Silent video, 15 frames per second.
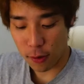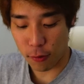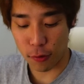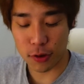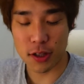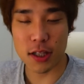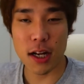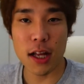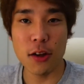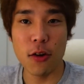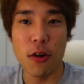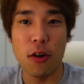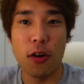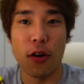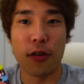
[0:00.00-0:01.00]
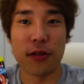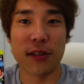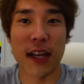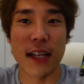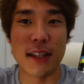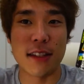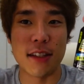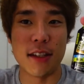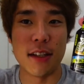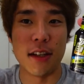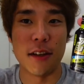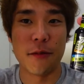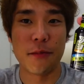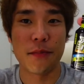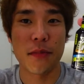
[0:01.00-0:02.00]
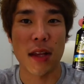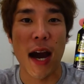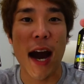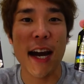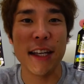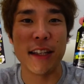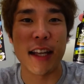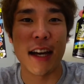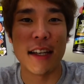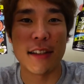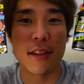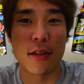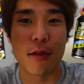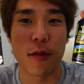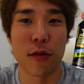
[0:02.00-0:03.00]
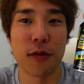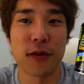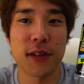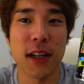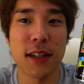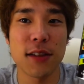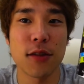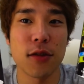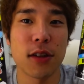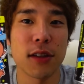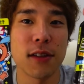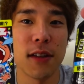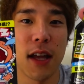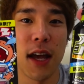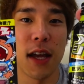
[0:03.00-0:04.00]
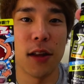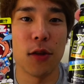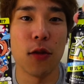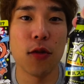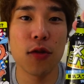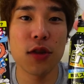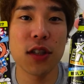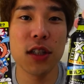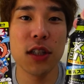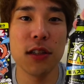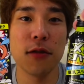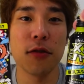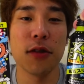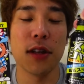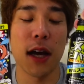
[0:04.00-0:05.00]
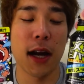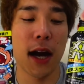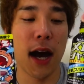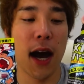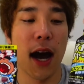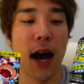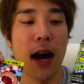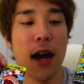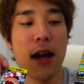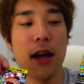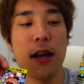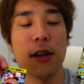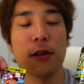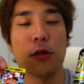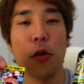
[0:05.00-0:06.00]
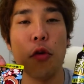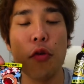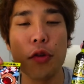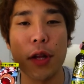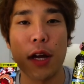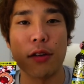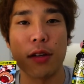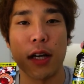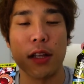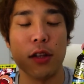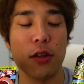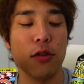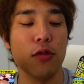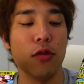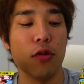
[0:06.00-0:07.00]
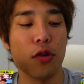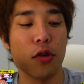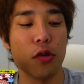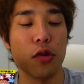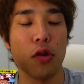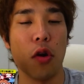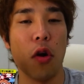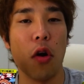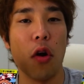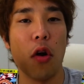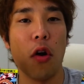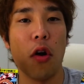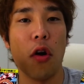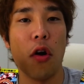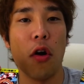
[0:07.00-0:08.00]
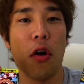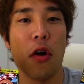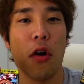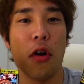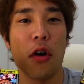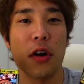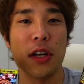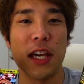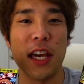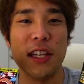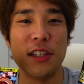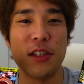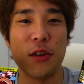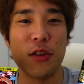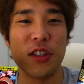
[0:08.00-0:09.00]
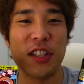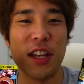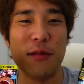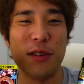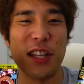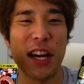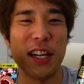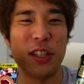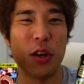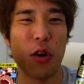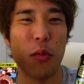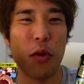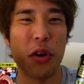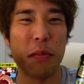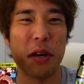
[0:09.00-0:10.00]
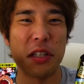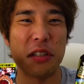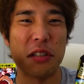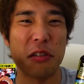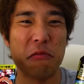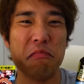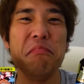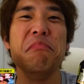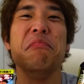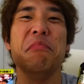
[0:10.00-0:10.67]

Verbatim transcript: こちらの2つ相対するこの2つをですね同時に飲んだらどうなるかっていうのをちょっと検証してみたいと思います